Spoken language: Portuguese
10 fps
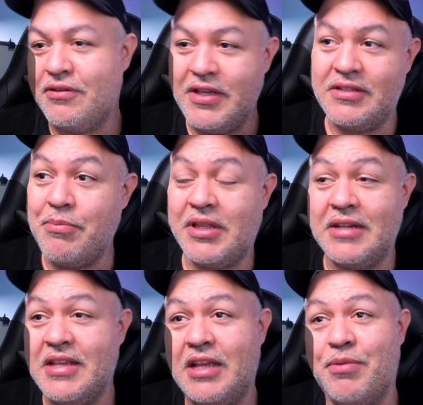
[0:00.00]
venho sempre
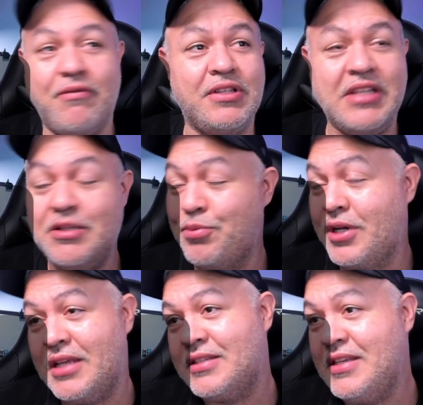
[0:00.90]
trazer aqui para vocês,
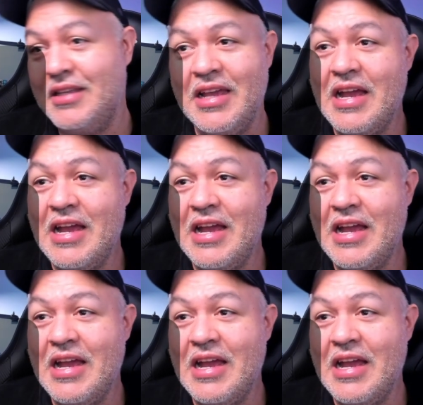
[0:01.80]
porque assim,